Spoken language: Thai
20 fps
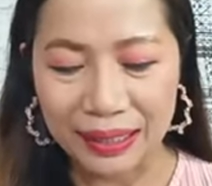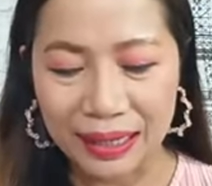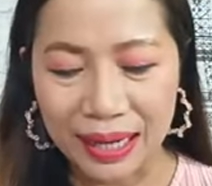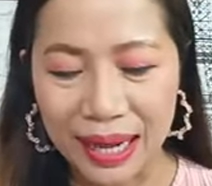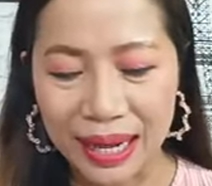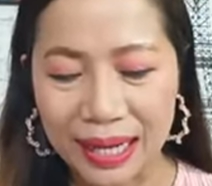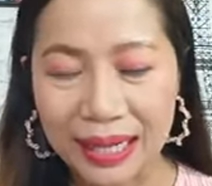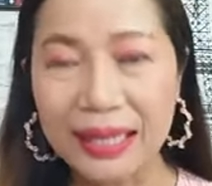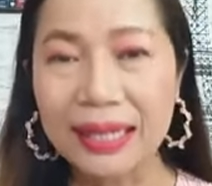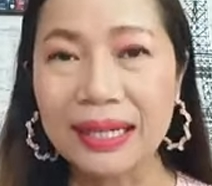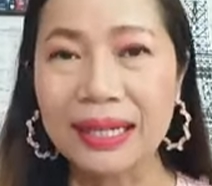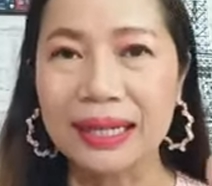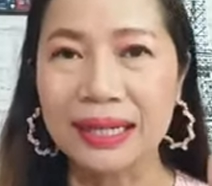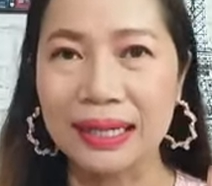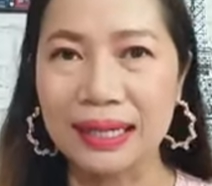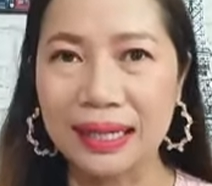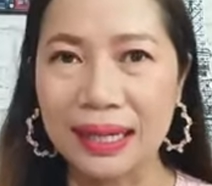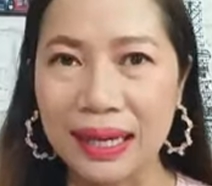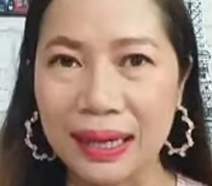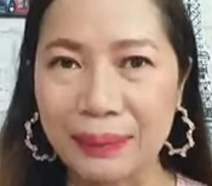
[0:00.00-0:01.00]
ให้
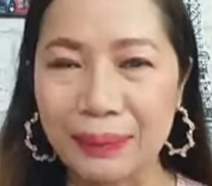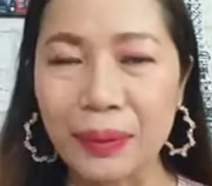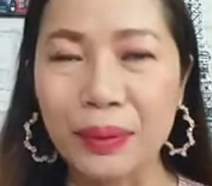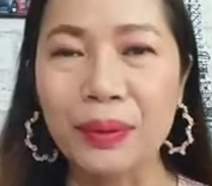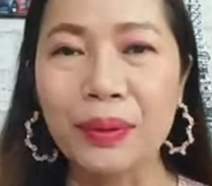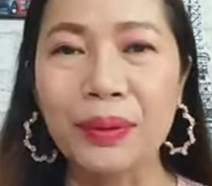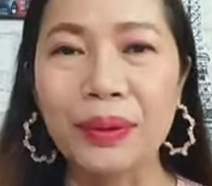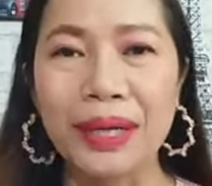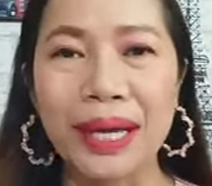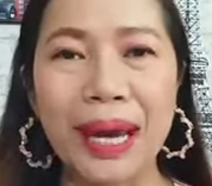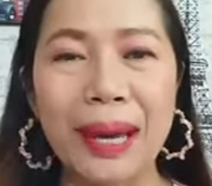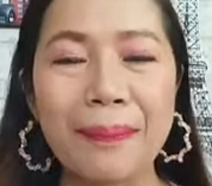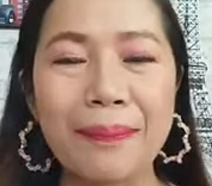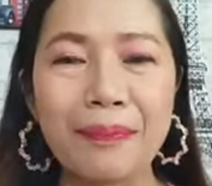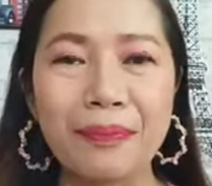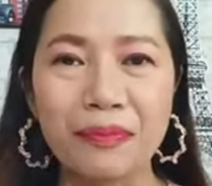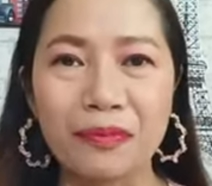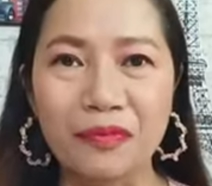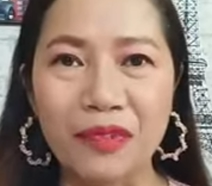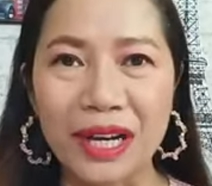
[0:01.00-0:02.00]
โปรแกรม
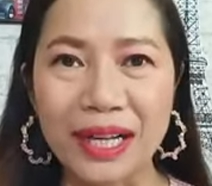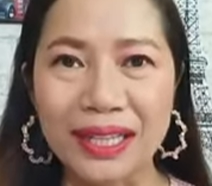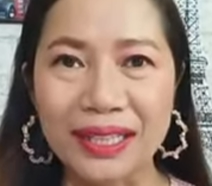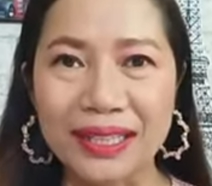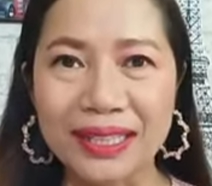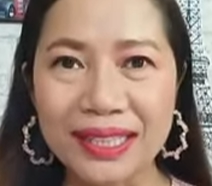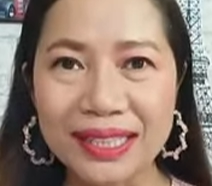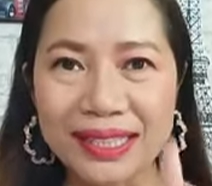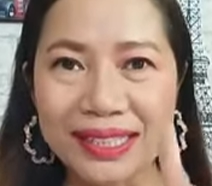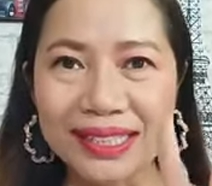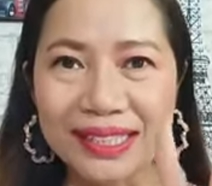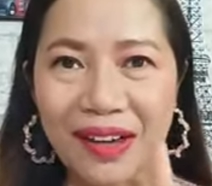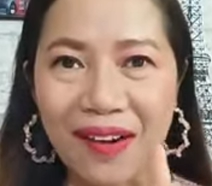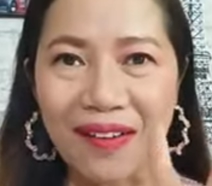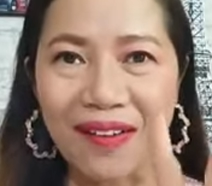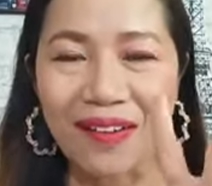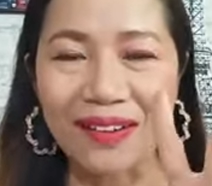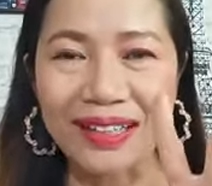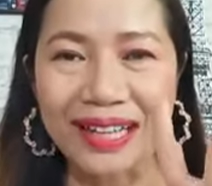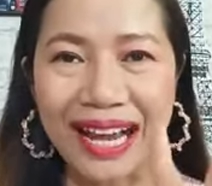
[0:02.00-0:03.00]
วันที่สอ
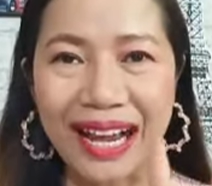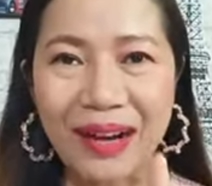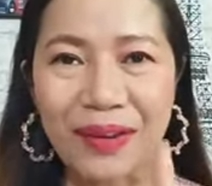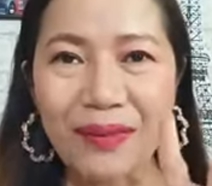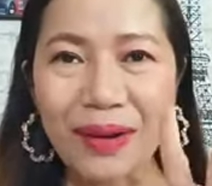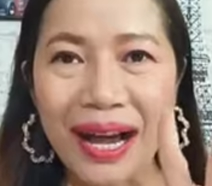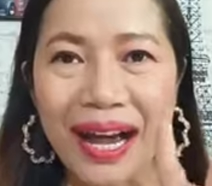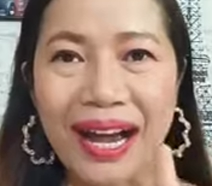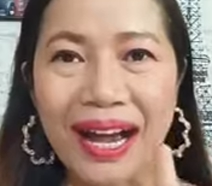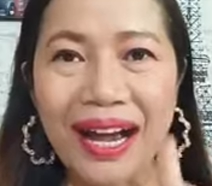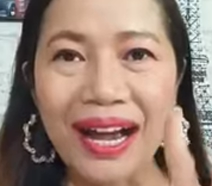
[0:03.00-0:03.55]
งนะคะว่า